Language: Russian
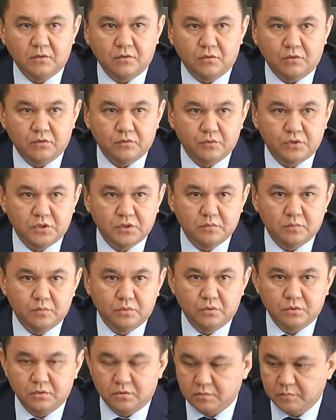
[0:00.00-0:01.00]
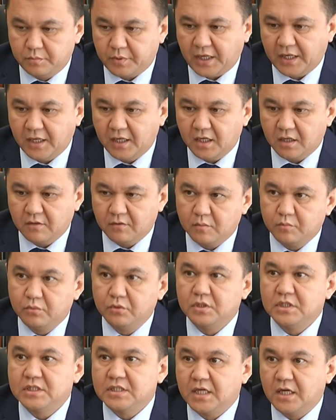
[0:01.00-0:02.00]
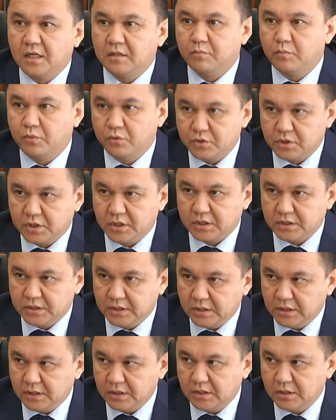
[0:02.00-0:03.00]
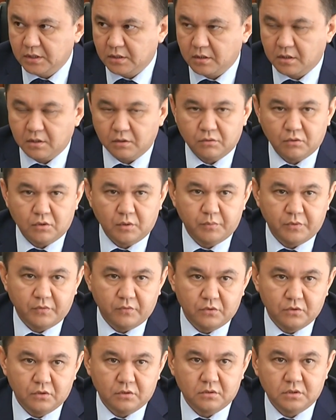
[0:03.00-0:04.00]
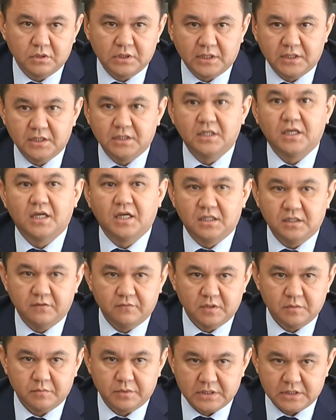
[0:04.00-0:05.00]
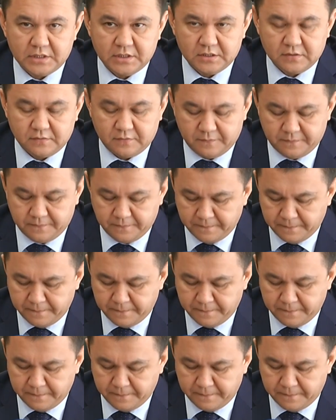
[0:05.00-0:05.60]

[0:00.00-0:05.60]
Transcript: он будет проигрывать, будет искать в поисках деньги, который приведет к негативным последствиям.